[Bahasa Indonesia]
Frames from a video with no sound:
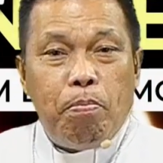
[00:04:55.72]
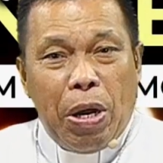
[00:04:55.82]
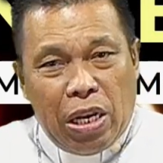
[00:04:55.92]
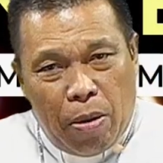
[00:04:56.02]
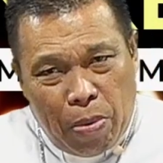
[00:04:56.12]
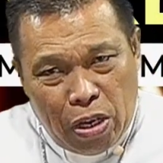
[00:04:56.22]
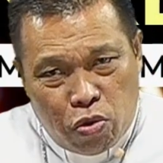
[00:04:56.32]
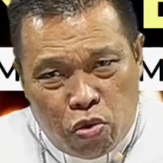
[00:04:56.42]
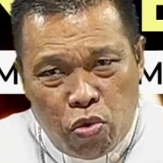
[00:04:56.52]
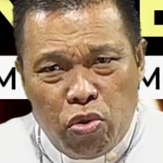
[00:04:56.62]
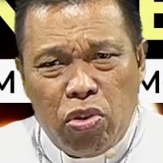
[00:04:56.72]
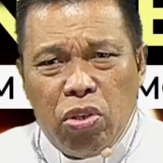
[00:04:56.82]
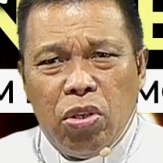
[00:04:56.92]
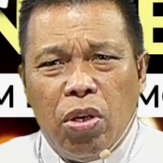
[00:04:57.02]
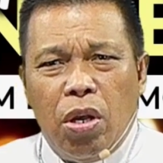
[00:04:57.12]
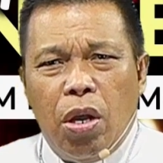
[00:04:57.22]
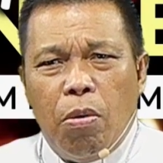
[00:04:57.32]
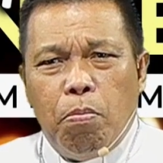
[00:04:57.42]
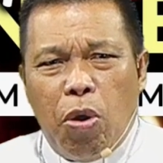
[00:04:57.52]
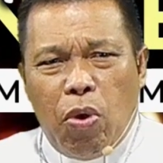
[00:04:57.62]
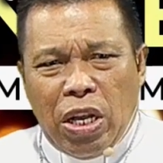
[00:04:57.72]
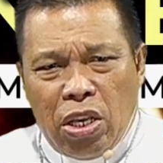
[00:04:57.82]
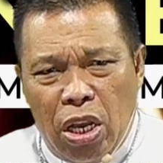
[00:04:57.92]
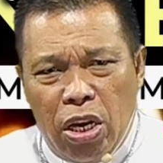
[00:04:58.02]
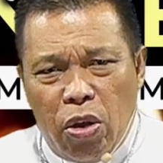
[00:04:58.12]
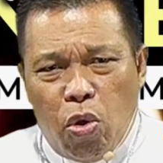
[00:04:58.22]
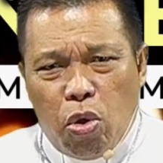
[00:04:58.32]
Para majus mewakili